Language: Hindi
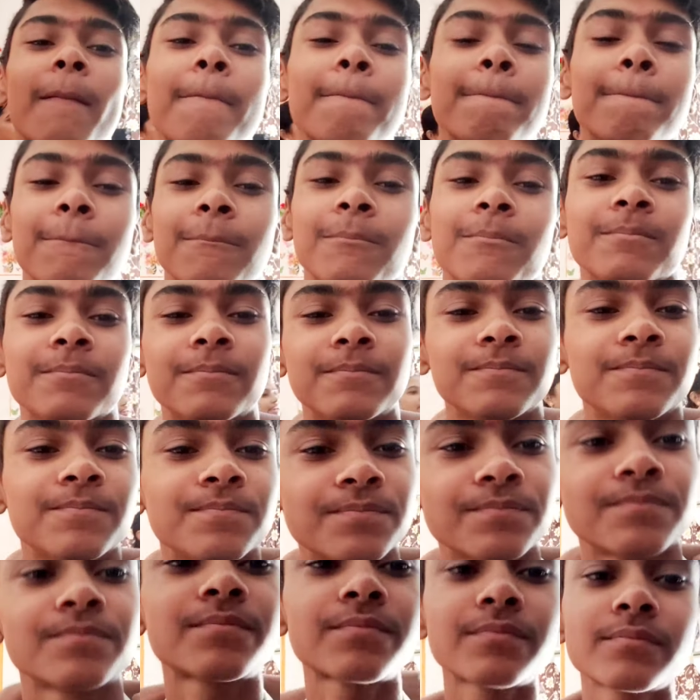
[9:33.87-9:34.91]
मैं भी
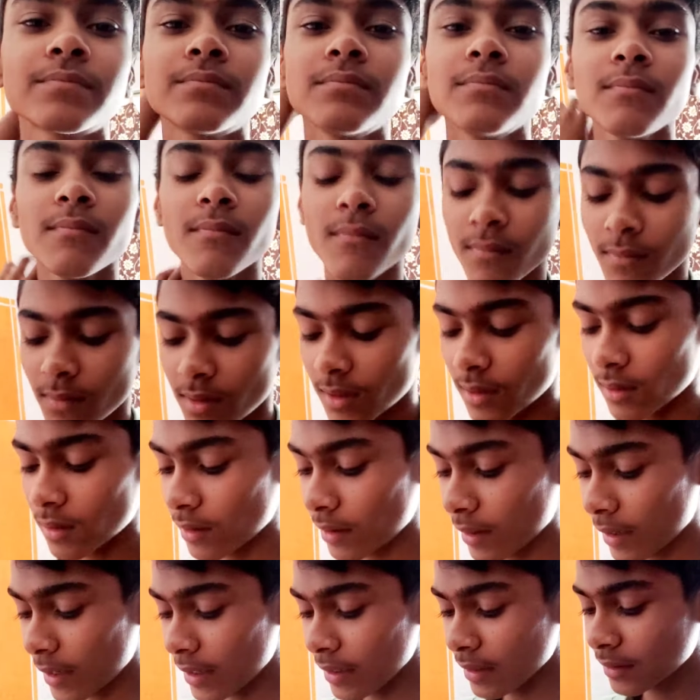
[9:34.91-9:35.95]
जयपुर घूमी हूँ ना
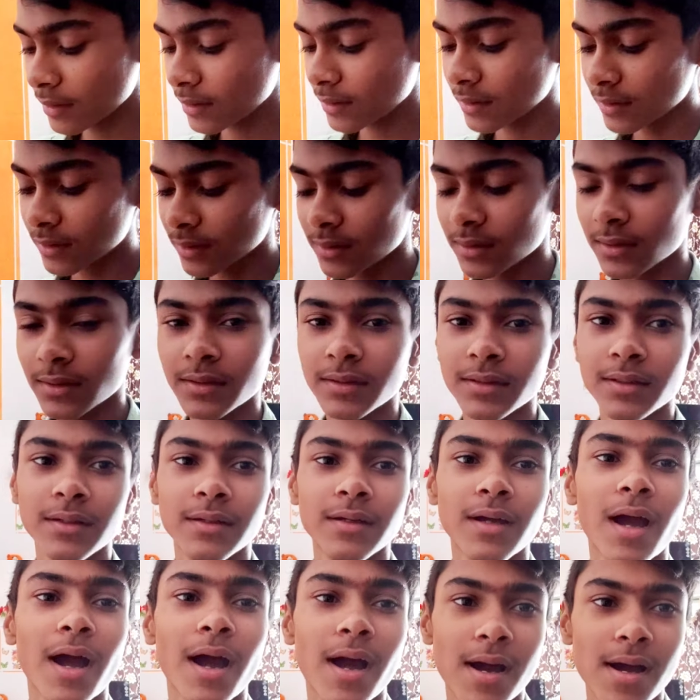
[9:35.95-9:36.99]
हाँ
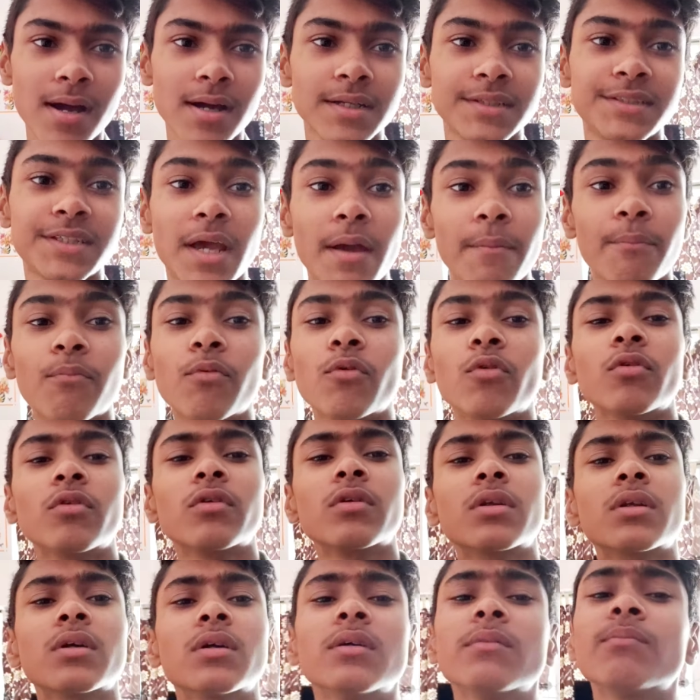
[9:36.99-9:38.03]
हाँ
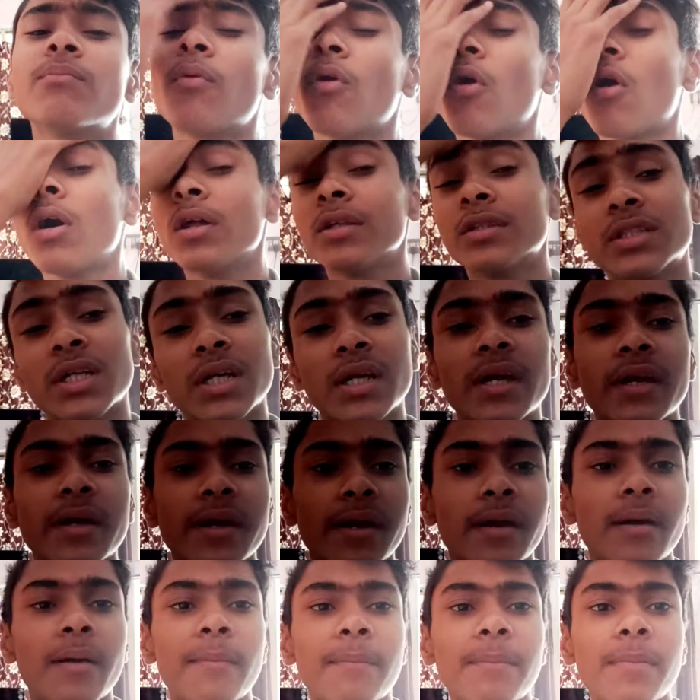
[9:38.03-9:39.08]
जयपुर बहुत जगह
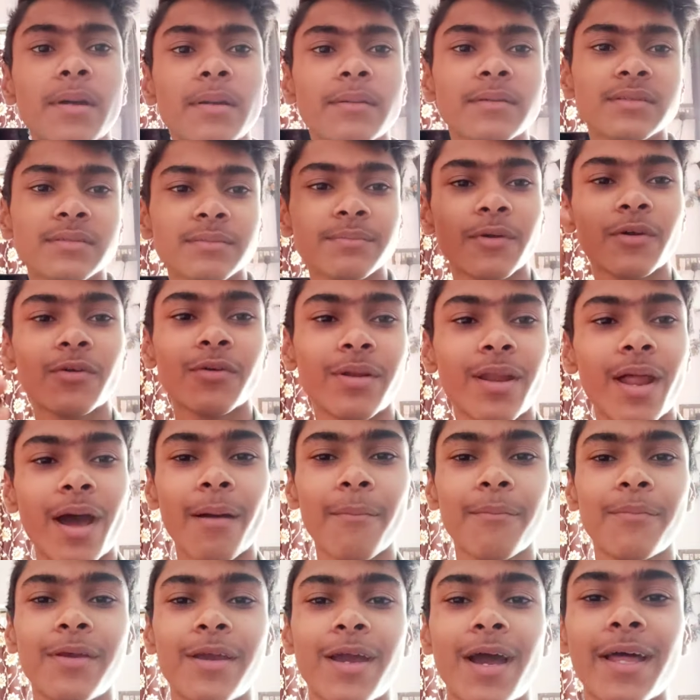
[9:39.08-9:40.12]
गए अपन मेरे को
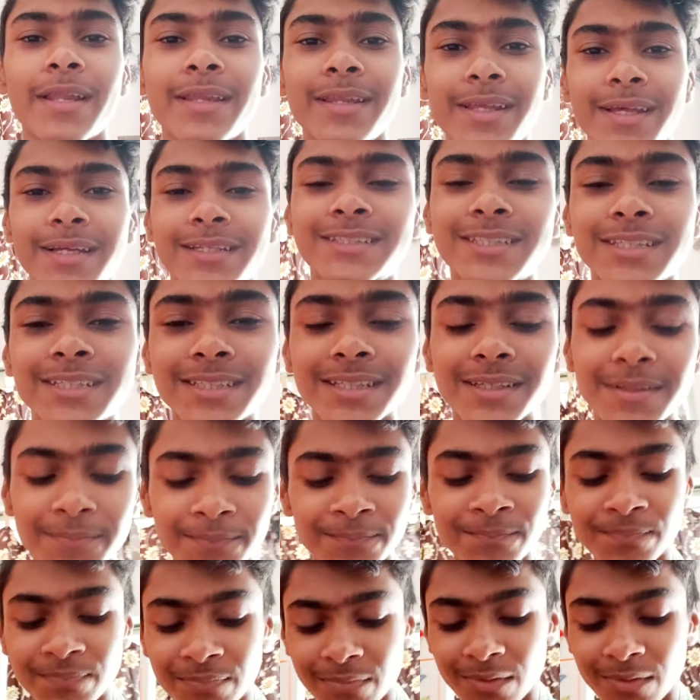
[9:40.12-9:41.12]
नाम भी तो याद नहीं अच्छे से